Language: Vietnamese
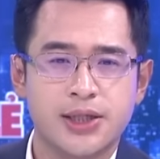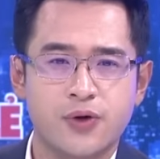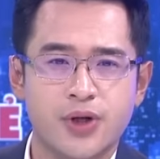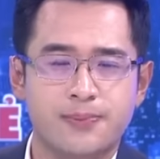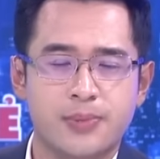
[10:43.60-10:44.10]

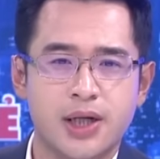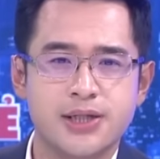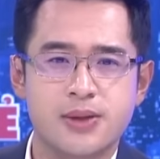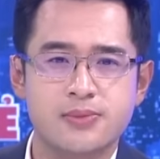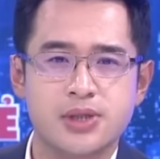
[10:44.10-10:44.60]
Nhiều điểm mới
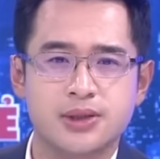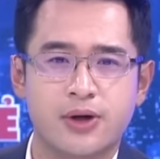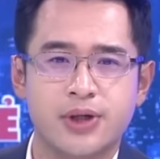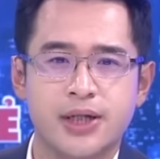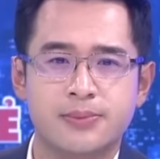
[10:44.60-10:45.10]
trong dự
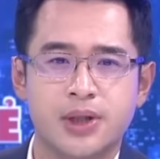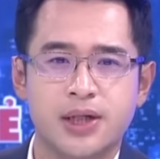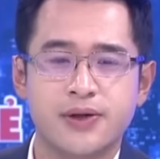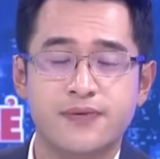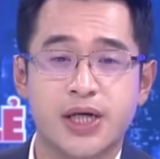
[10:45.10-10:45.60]
thảo nghị định
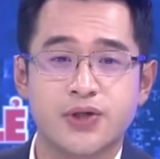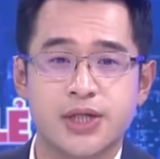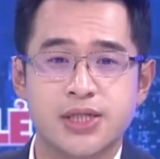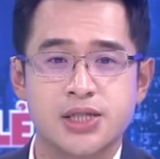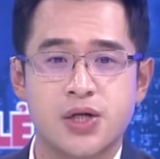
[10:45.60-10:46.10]
mới về kinh
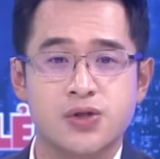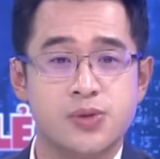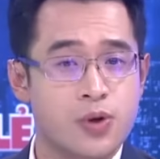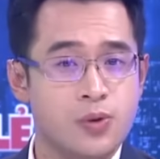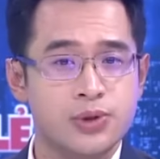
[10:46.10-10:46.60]
doanh xăng dầu
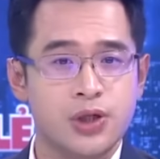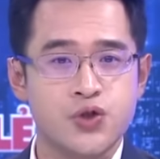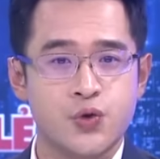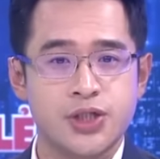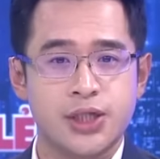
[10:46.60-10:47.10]
do Bộ Công Thương
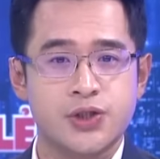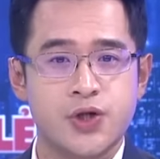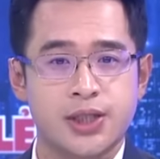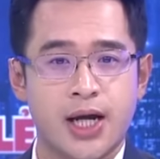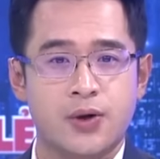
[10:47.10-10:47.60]
chủ trì
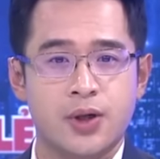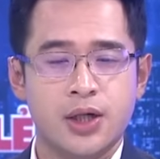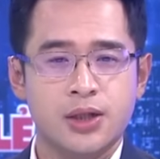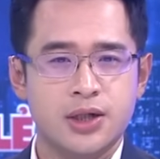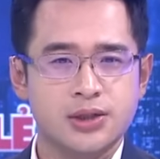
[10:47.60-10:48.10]
soạn thảo
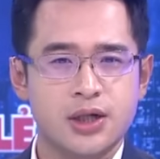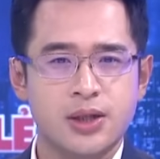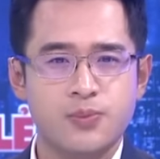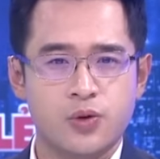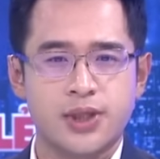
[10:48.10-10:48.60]
hướng
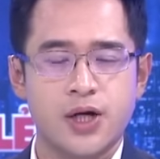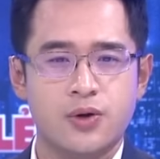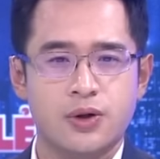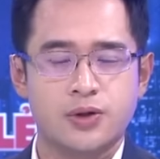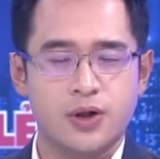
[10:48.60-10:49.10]
tới mục
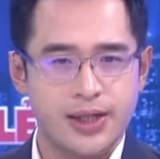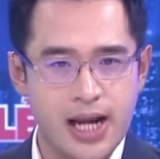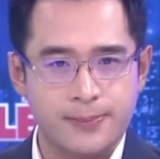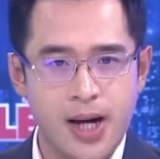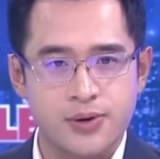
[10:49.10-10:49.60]
tiêu đó là
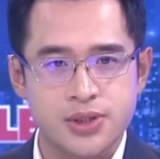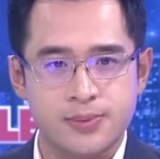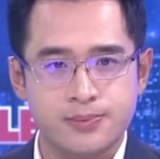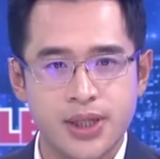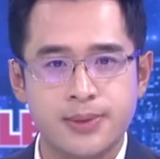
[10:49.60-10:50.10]
đảm bảo
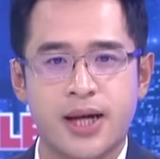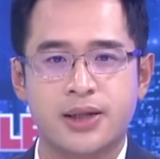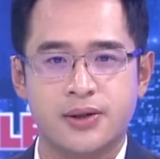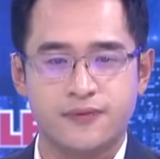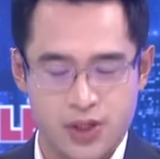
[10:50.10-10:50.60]
sự minh bạch
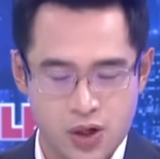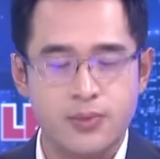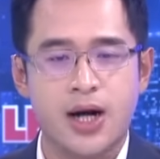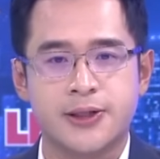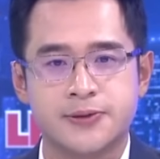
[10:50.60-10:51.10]
và
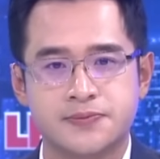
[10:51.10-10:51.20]
công bằng.